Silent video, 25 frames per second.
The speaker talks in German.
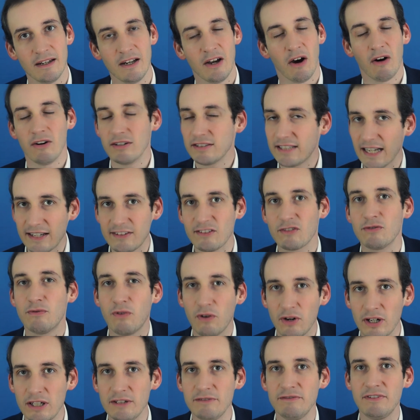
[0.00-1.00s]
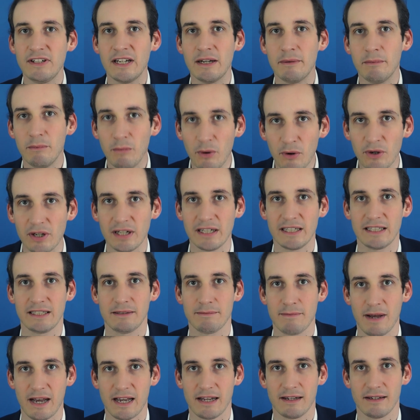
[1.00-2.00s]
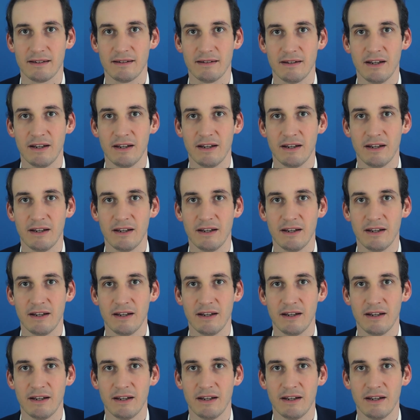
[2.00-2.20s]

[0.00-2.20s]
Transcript: Und das wollen wir möglich machen.